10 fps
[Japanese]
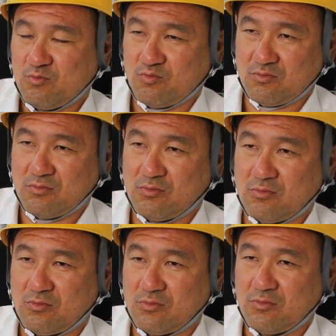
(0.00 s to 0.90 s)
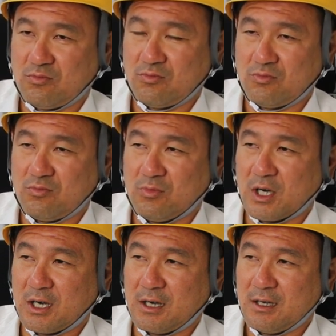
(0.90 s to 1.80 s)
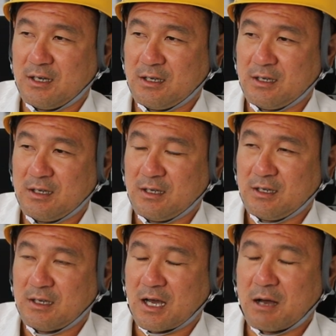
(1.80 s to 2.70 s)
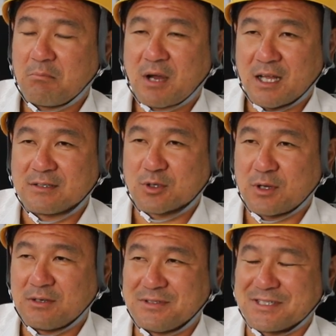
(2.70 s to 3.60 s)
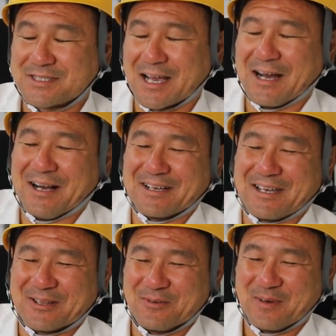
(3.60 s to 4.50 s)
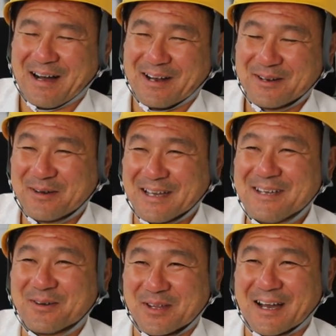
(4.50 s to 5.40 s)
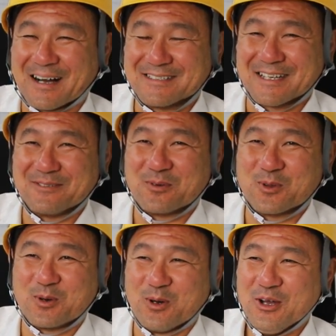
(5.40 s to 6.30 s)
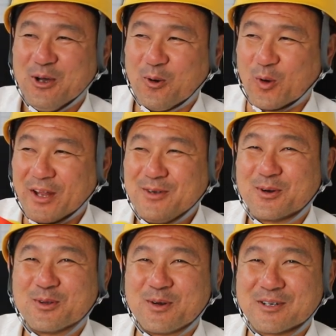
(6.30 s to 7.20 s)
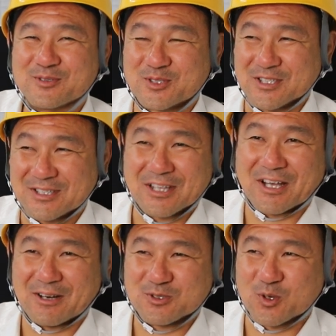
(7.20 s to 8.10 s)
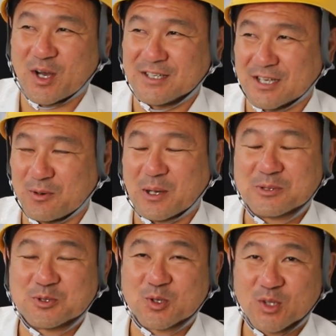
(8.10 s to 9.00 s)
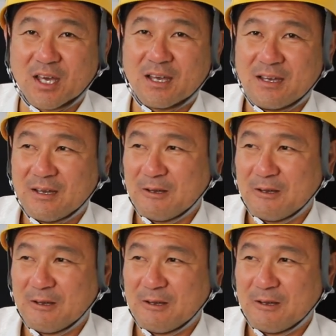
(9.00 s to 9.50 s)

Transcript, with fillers: うんまああんまり人の悪口ちゃうけどまああれはいいよね完全に俺の俺に俺の悪口言ってんだからうちの会社の悪口をね